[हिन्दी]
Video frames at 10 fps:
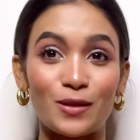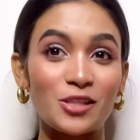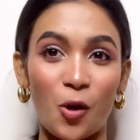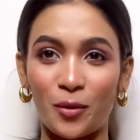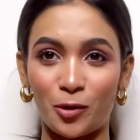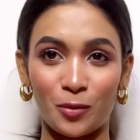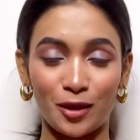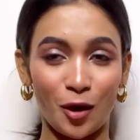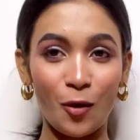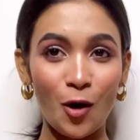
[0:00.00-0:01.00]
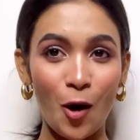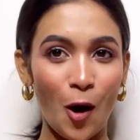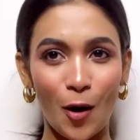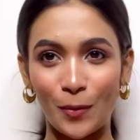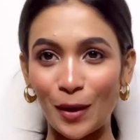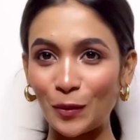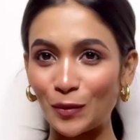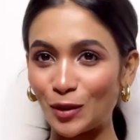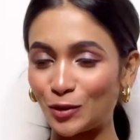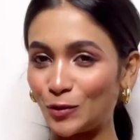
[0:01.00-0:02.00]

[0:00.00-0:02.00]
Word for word: प्लीज़ कॉमेंट में बताओ और मैं आपको बताती